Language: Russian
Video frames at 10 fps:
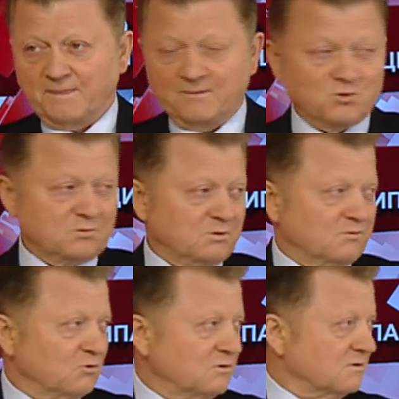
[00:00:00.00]
Может быть,
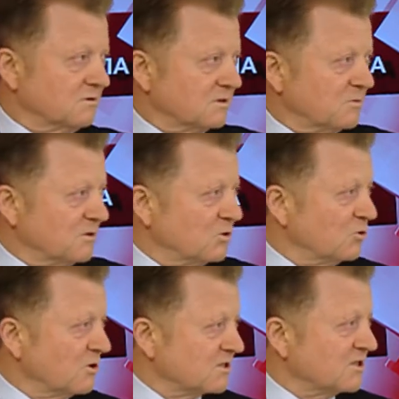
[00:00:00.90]
вот господин
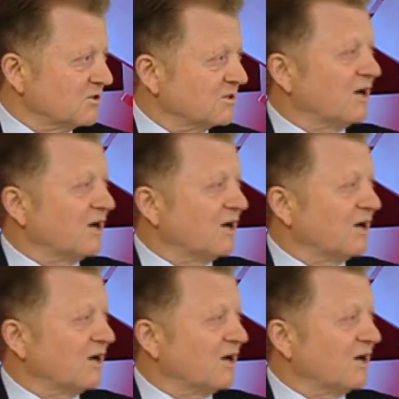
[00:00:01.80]
Чури расскажет,